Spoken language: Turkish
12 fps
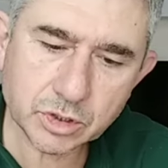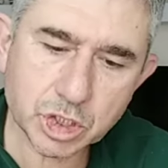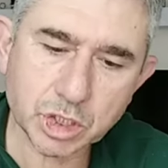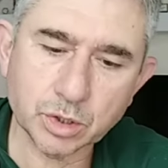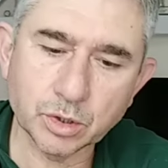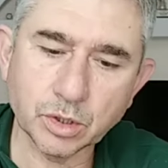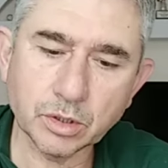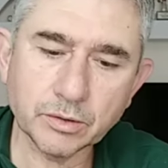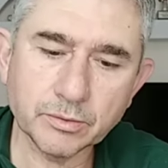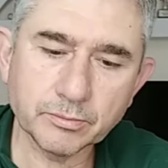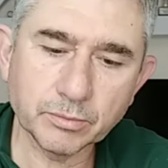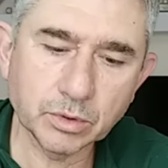çıkıyor.
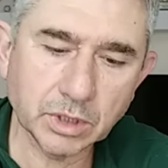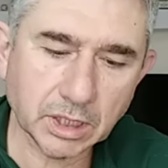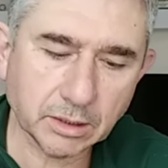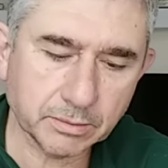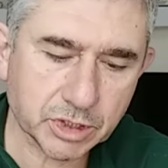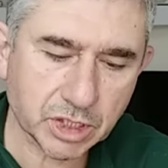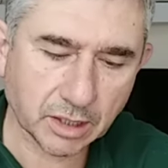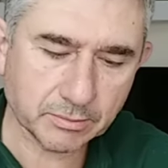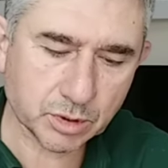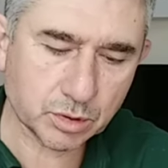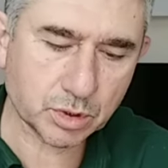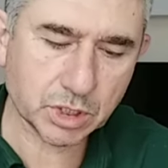Bunda da
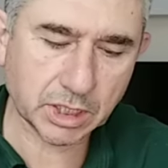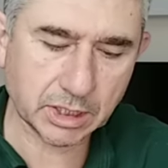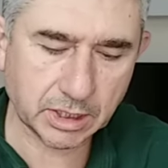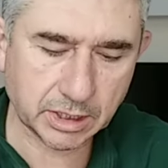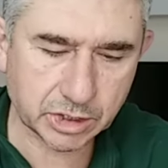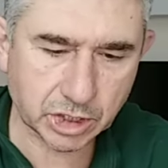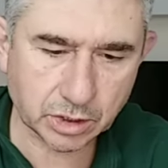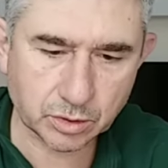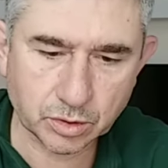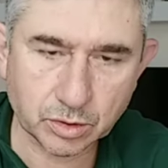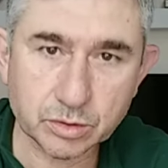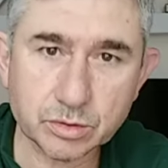bıçağımızı şu şekilde
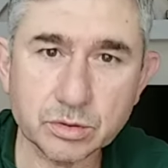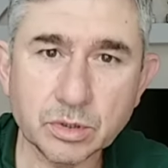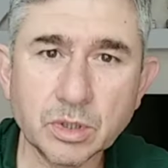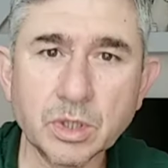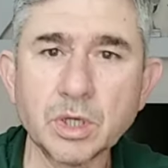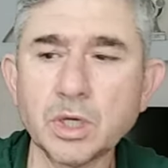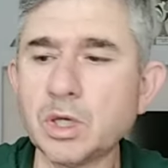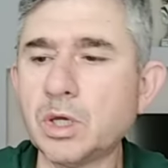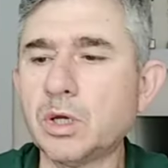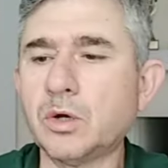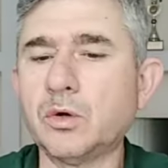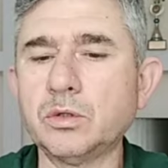çekiyoruz.
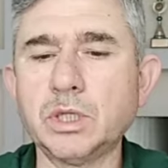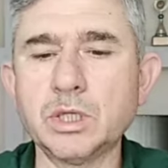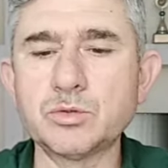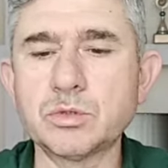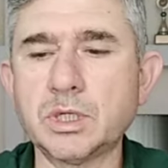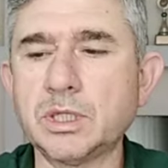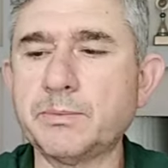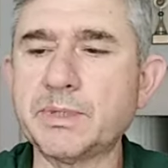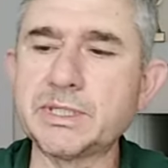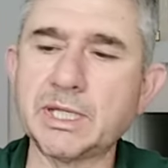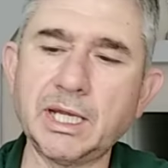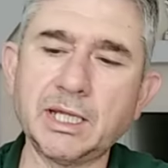Ondan sonra da
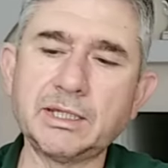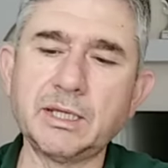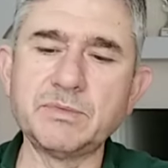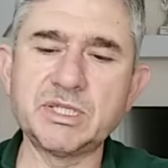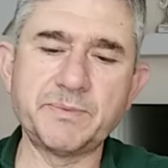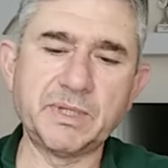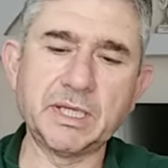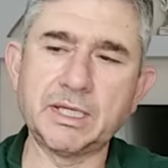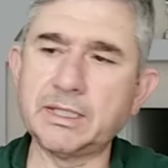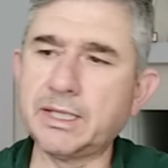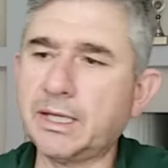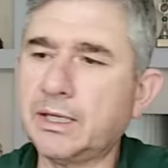mesela temiz bir
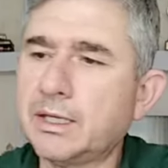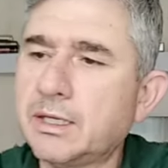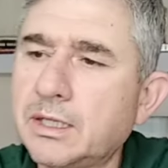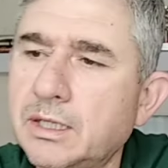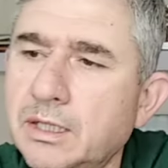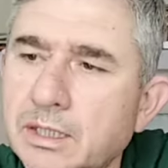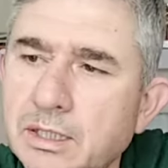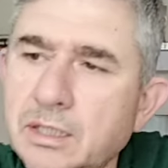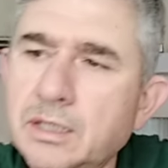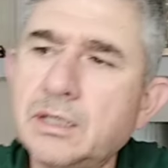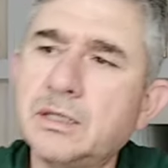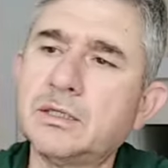deride
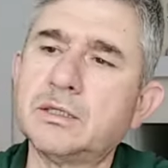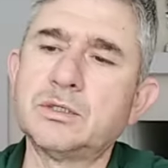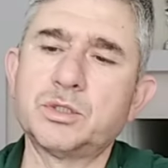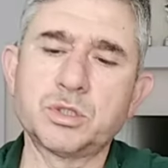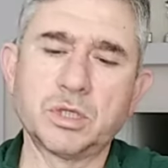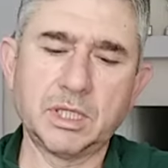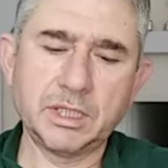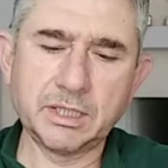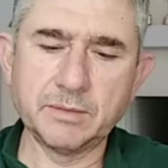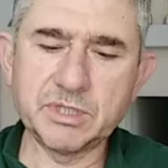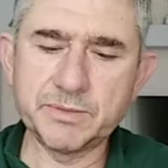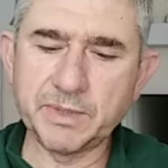şöyle
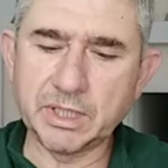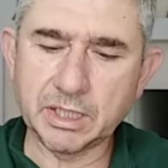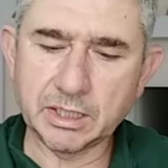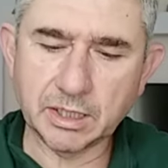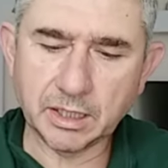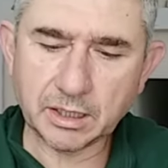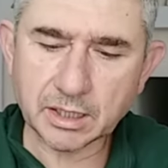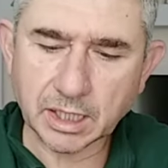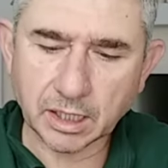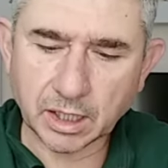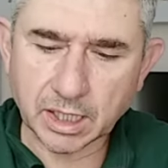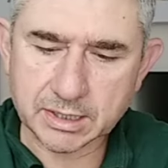temiz bir deride
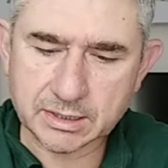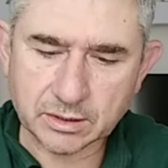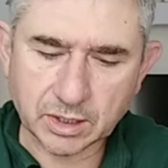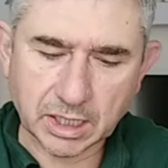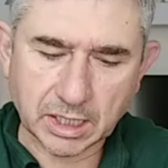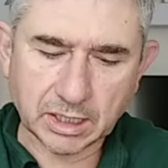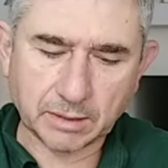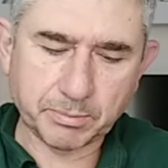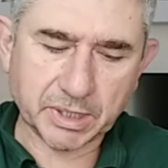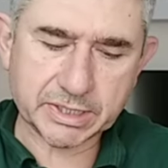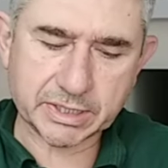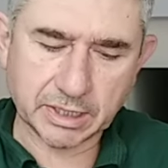ağzında
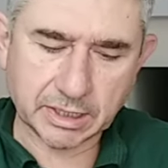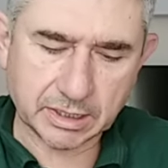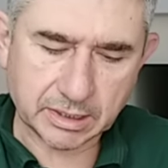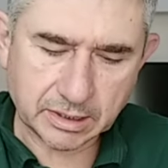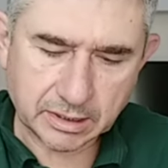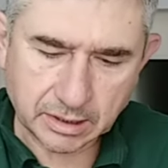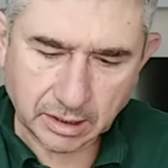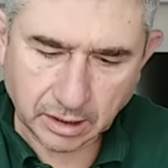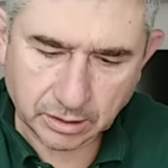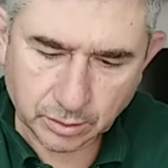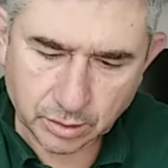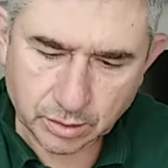kalan pastaları
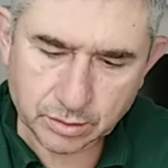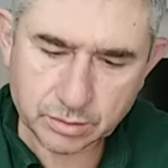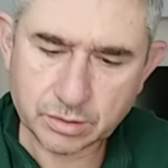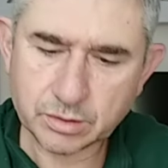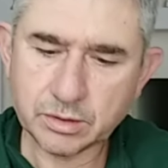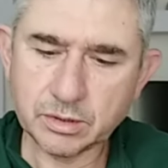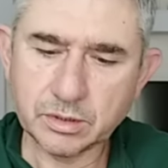alıyoruz.